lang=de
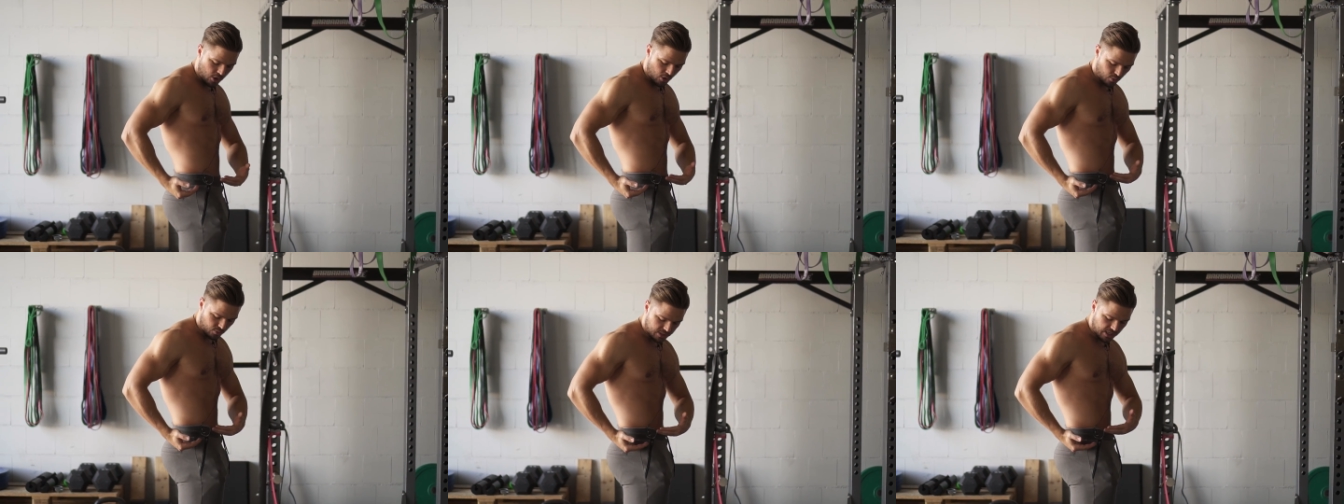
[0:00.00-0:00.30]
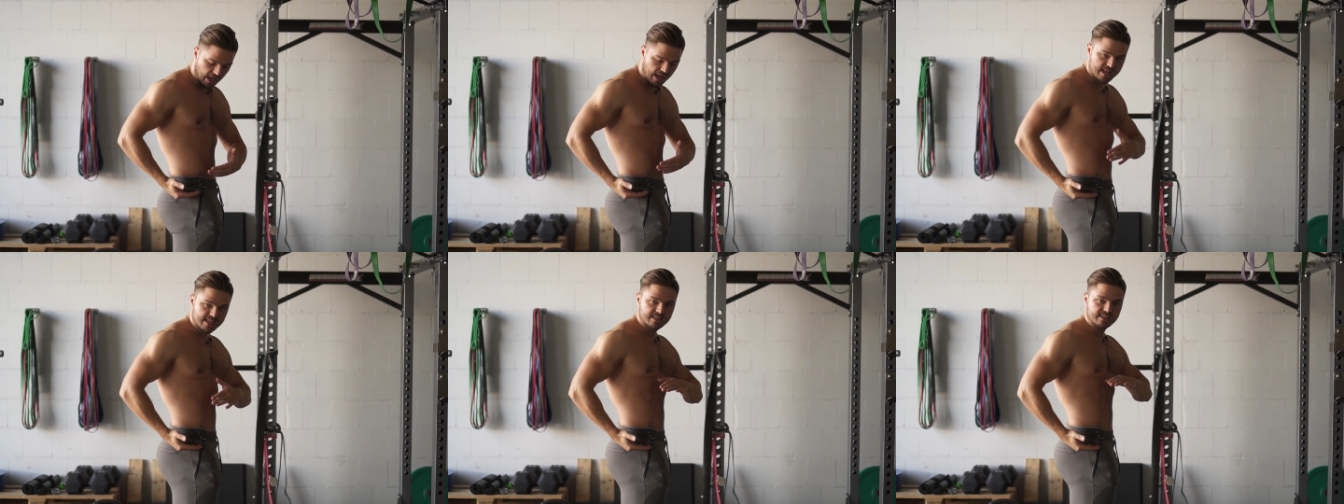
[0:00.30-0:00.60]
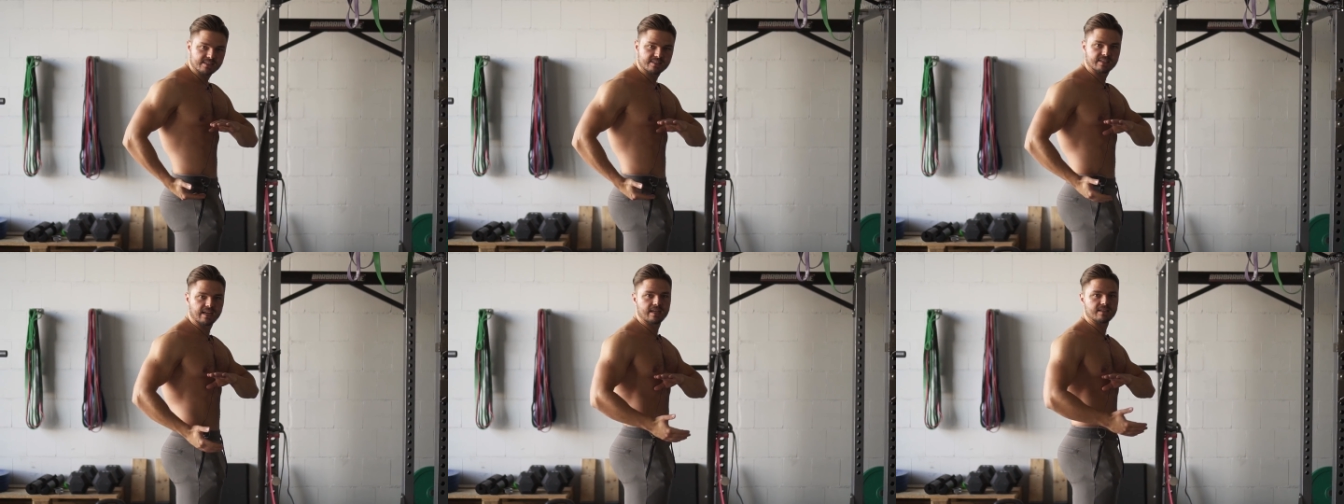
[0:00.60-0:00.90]
und die halten
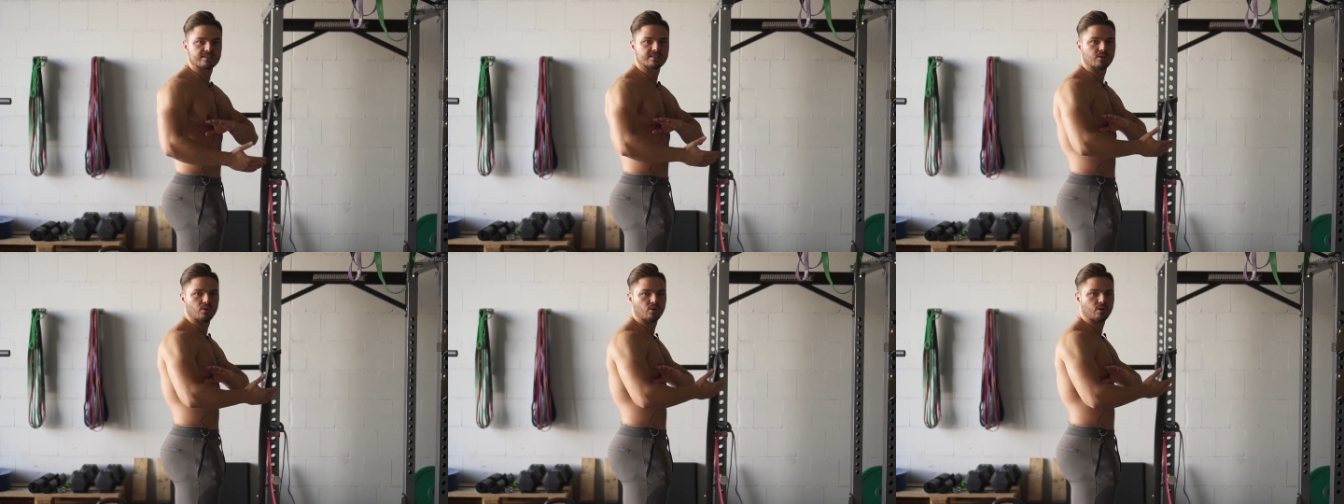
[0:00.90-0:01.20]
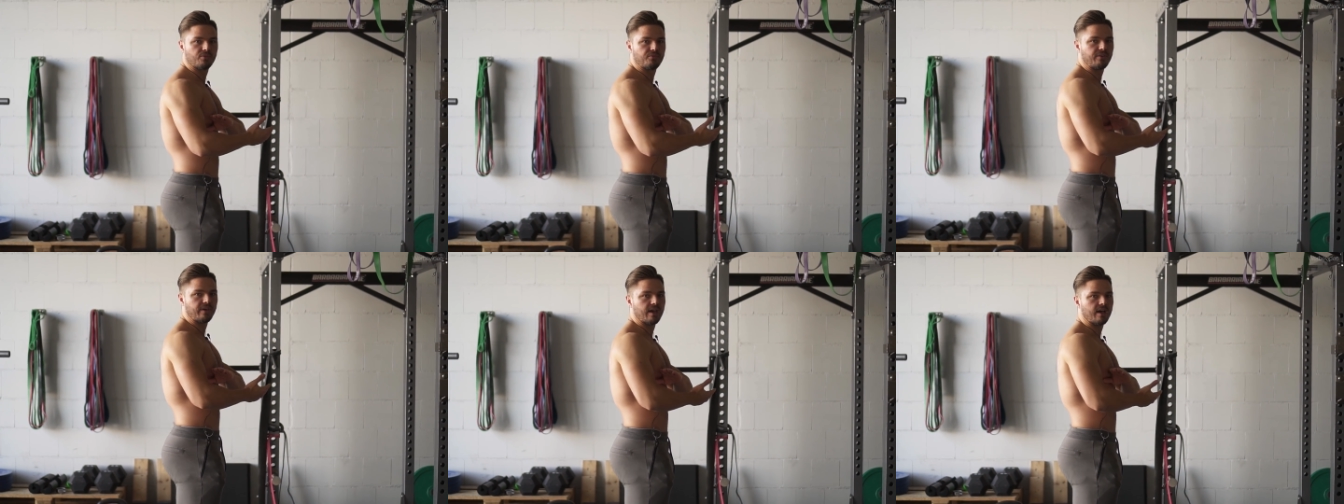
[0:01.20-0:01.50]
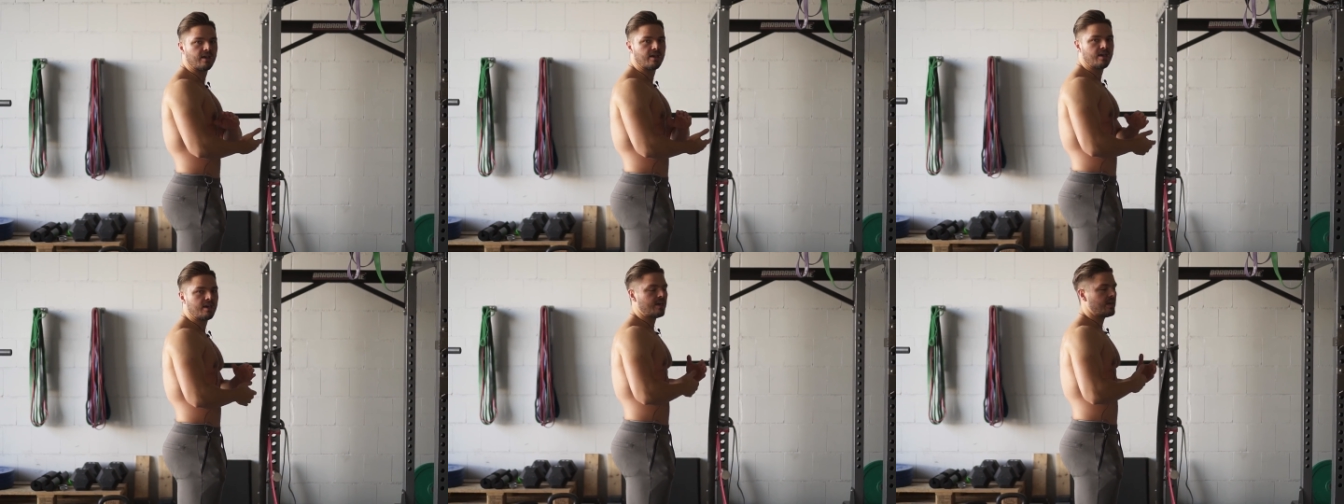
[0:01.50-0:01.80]
das Ganze
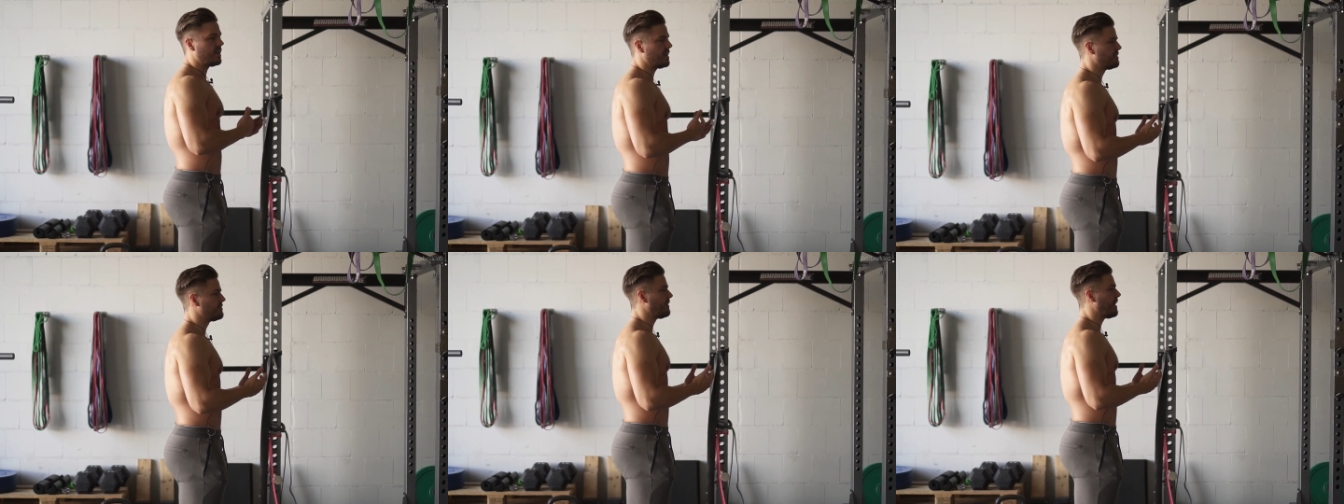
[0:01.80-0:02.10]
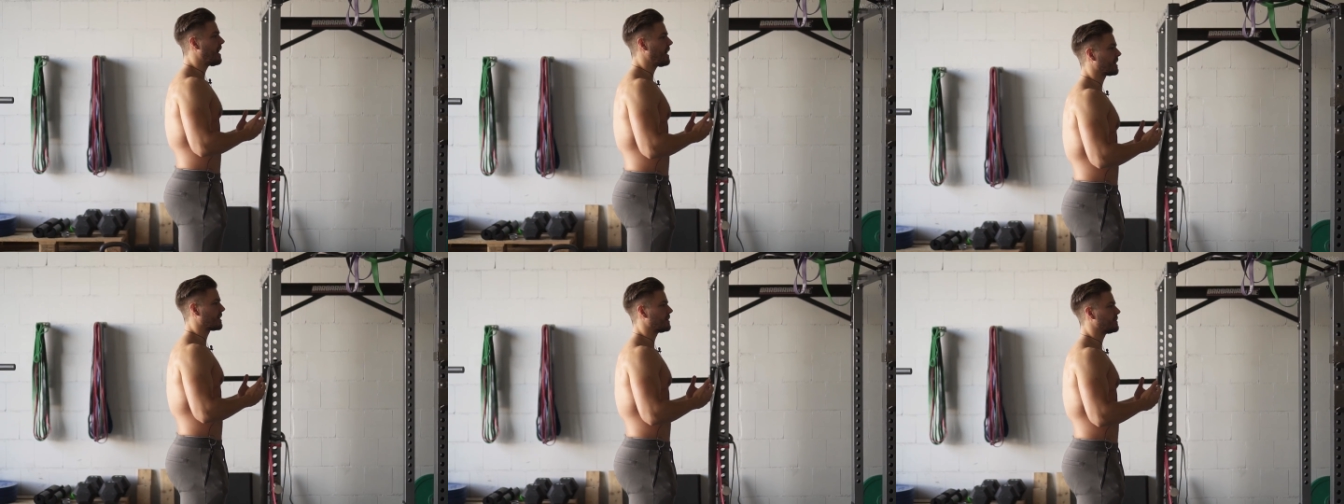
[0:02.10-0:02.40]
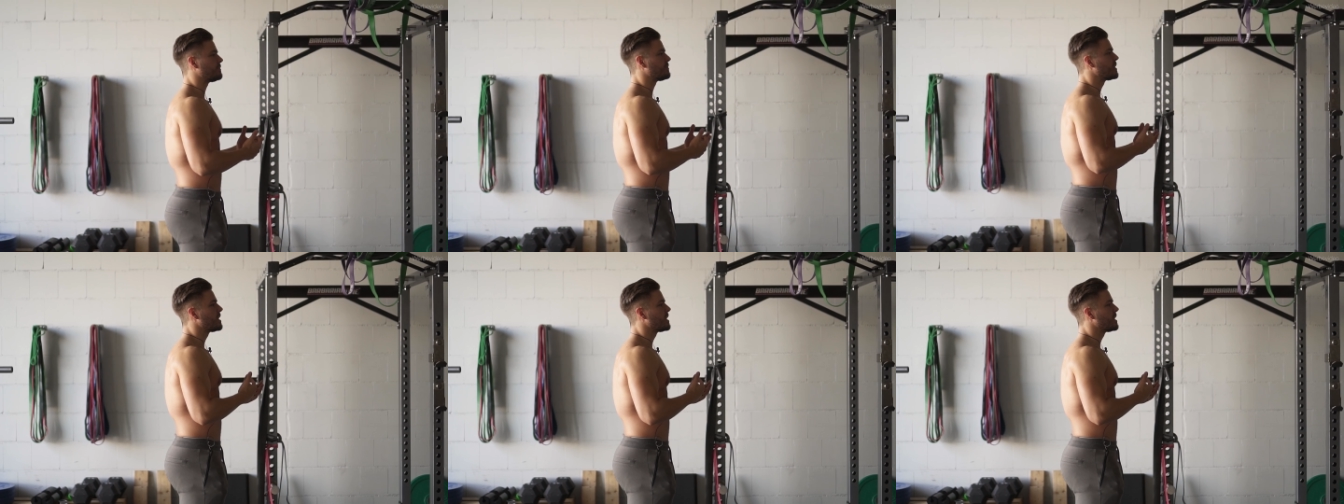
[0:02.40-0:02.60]
ungefähr in Waage.